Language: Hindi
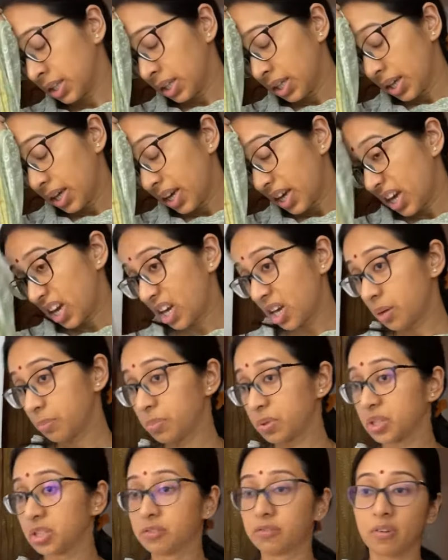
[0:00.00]
हे
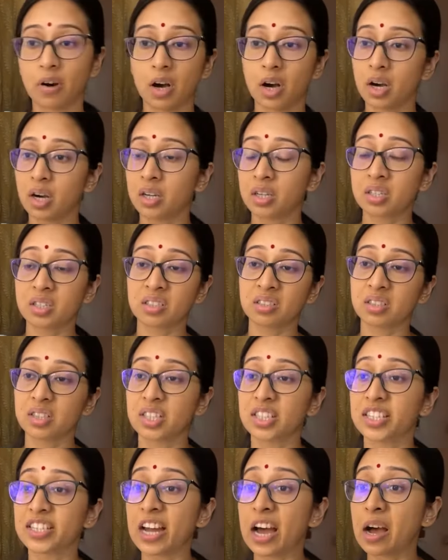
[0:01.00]
भगवान
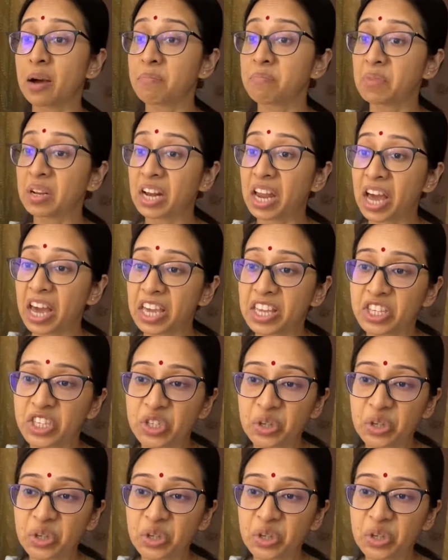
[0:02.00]
राम मिला एक